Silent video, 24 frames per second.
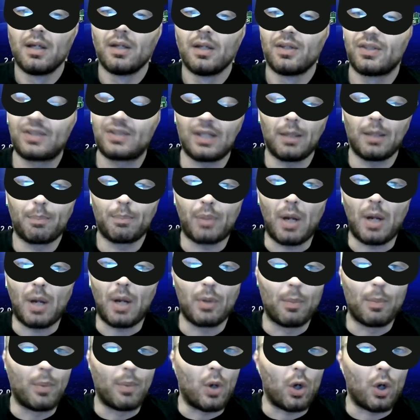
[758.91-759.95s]
Se
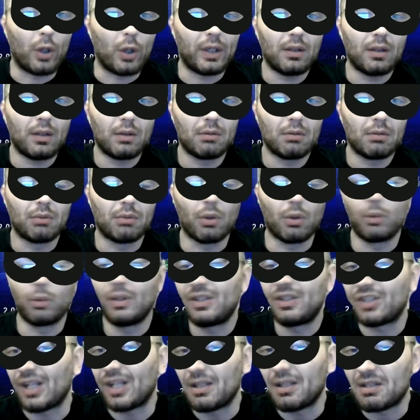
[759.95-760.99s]
proprio poi lo
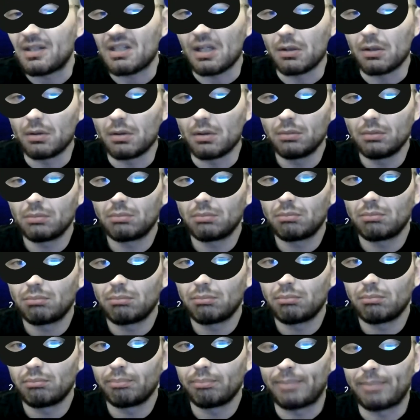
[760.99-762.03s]
licenziano,
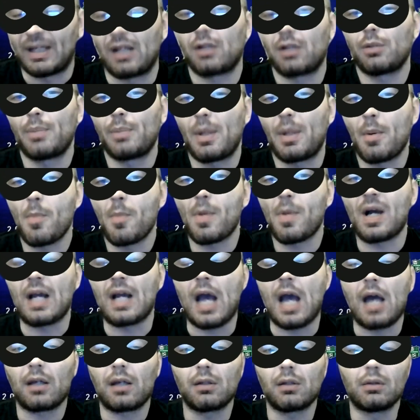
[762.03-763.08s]
però dobbiamo
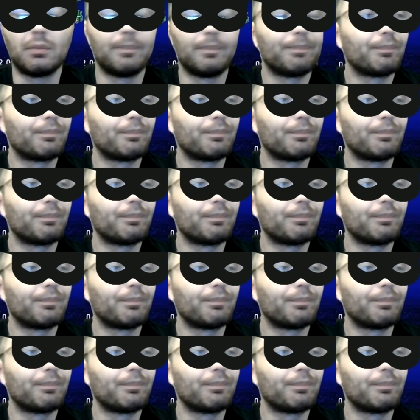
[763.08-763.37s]
pagarlo.